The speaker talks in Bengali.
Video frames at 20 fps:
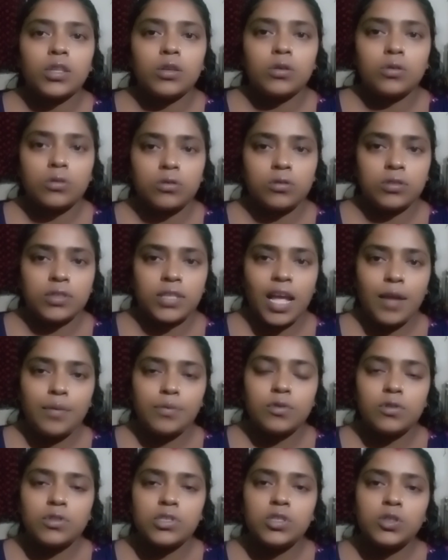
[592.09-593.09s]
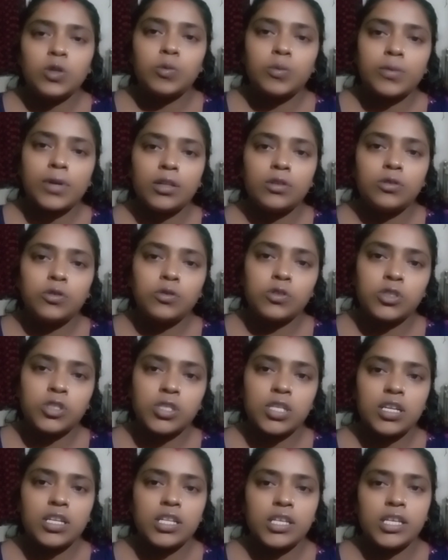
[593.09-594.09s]
তো তাই বলছি তোমরা
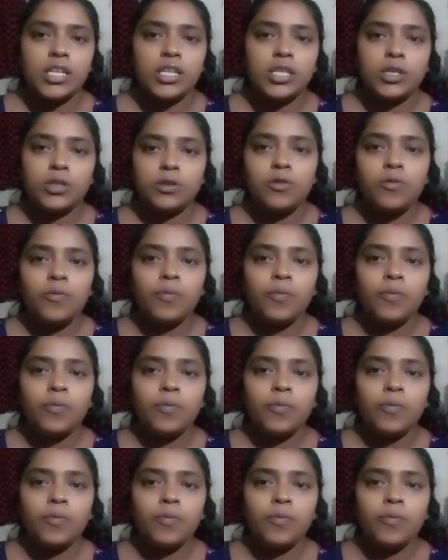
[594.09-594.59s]
ডোজটা নিয়ে নিও